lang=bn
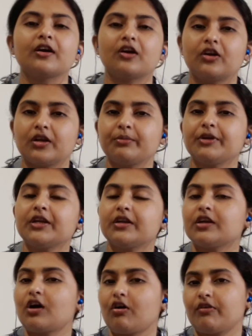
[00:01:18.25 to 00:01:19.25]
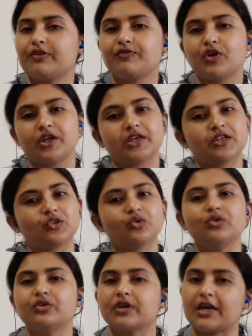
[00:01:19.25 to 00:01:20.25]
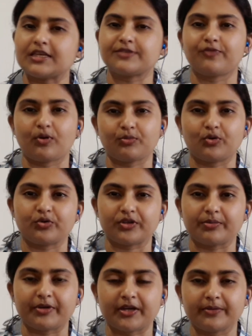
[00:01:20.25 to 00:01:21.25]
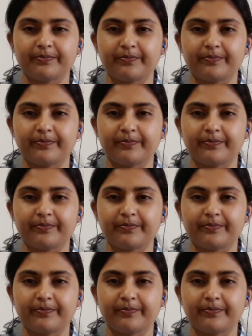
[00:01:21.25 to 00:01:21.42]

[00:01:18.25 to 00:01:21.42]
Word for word: কন্টামিনেটেড হওয়ার ফলে কিন্তু গ্যাস ফর্ম করতে পারে